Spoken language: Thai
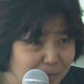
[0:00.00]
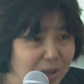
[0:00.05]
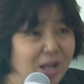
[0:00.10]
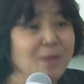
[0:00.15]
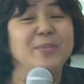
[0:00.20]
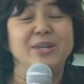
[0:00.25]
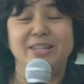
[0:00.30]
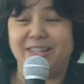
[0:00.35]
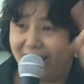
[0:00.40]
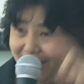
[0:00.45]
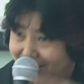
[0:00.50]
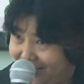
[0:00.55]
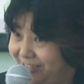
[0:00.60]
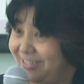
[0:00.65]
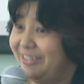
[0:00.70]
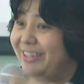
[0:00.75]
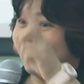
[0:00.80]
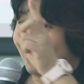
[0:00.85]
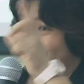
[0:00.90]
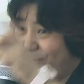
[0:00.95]
ยมันก็มีเสียงขึ้น
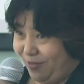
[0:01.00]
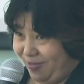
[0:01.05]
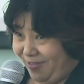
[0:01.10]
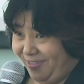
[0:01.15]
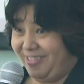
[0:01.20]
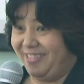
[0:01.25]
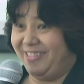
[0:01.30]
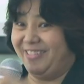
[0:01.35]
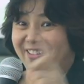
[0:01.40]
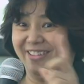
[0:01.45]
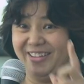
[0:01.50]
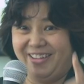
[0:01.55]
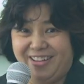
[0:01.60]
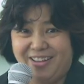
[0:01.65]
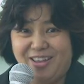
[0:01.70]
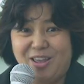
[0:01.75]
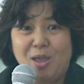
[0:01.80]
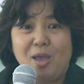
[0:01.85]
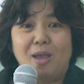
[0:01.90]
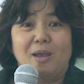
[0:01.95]
เสียงลงเลย
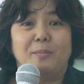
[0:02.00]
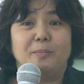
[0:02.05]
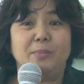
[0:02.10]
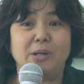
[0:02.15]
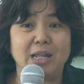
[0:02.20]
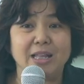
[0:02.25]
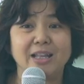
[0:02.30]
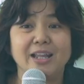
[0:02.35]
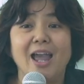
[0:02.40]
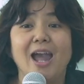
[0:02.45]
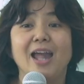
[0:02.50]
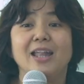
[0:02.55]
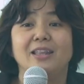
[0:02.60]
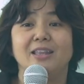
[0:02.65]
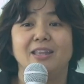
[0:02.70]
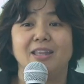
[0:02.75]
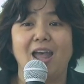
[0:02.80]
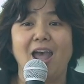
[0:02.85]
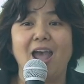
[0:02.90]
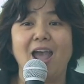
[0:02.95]
เหมือนกัน
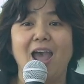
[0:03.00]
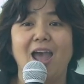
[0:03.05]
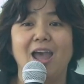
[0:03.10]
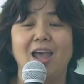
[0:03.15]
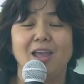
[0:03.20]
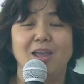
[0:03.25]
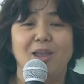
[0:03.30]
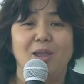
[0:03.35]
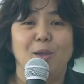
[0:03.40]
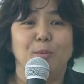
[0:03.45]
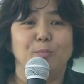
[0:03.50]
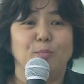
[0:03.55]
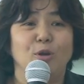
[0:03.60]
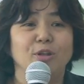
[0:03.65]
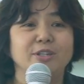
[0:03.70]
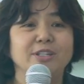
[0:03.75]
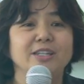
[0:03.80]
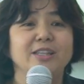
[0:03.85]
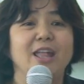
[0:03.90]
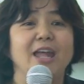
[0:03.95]
นะคะเพ
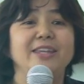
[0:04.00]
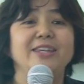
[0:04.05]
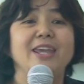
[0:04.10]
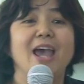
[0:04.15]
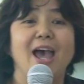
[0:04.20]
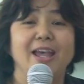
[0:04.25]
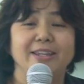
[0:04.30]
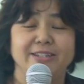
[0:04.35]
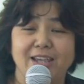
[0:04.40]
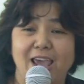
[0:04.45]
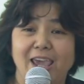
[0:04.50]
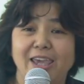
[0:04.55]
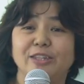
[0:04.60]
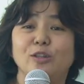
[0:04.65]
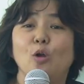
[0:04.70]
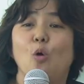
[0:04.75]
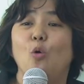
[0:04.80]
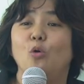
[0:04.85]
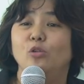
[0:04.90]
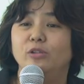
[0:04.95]
ราะฉะนั้นอย่าใช้
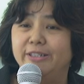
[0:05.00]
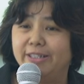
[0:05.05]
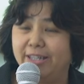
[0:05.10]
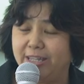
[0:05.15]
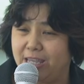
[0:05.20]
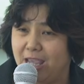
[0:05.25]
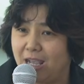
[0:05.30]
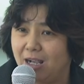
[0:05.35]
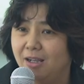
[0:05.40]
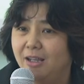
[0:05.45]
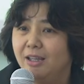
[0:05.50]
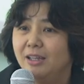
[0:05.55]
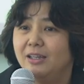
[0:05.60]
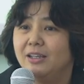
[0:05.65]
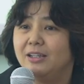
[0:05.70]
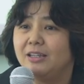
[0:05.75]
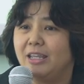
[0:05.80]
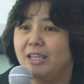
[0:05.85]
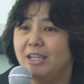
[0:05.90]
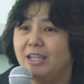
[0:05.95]
โทนเสียง
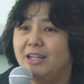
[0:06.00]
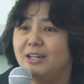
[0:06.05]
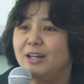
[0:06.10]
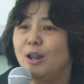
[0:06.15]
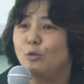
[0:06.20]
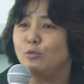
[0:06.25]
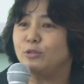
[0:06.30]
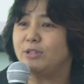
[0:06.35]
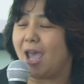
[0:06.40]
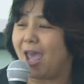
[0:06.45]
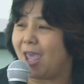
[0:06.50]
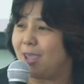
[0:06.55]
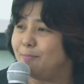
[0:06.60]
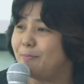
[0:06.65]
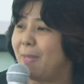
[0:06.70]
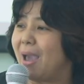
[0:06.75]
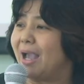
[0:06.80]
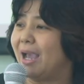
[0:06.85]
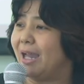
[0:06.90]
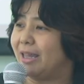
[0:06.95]
ที่เราใช้
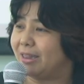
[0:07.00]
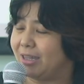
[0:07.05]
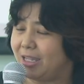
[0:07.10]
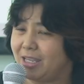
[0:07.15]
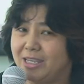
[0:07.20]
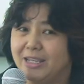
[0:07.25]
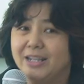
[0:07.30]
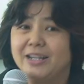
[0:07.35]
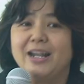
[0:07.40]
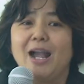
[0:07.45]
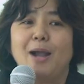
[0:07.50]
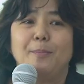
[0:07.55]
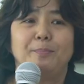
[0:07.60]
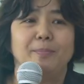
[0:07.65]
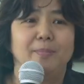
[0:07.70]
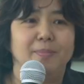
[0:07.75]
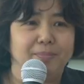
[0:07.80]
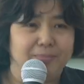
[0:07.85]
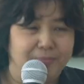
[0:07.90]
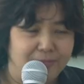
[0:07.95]
ปกติกับ
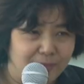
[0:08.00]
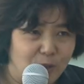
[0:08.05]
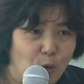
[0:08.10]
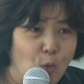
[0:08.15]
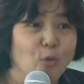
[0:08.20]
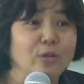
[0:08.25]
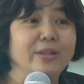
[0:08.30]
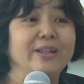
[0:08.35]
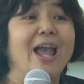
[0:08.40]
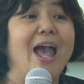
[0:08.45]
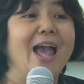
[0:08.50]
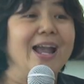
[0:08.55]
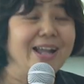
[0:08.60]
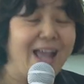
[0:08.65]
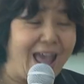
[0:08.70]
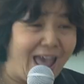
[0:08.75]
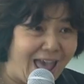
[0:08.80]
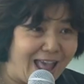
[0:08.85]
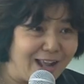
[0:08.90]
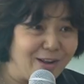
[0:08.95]
คน
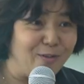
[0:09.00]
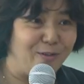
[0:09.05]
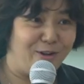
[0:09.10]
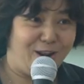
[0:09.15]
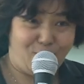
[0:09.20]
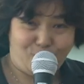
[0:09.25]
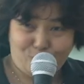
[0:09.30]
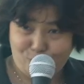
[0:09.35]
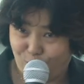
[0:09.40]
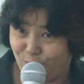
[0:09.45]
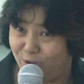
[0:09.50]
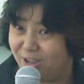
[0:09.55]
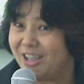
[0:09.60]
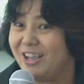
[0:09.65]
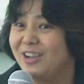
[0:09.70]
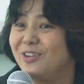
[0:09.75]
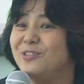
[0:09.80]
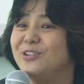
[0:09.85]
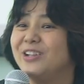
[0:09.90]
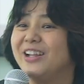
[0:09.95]
ข้างๆของเราคุย
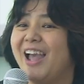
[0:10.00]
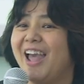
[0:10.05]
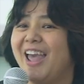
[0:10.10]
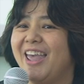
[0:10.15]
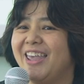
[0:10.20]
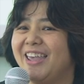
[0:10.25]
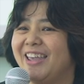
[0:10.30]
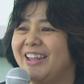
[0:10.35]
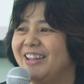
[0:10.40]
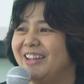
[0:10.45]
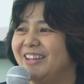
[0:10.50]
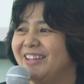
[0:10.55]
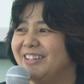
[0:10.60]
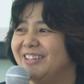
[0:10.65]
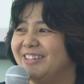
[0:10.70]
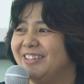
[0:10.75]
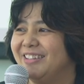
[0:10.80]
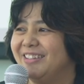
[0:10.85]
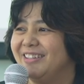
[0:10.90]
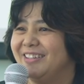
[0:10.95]
กับคนไข้ท่าน
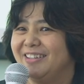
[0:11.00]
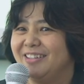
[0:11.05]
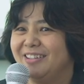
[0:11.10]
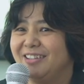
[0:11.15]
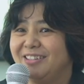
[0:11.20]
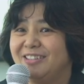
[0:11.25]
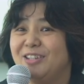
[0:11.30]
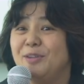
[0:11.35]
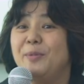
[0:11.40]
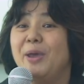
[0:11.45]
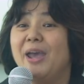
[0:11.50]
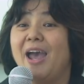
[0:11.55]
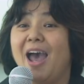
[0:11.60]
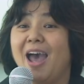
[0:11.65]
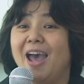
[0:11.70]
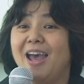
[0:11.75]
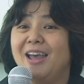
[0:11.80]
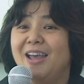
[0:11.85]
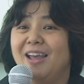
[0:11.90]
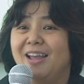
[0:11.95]
ใช่ไหมคะ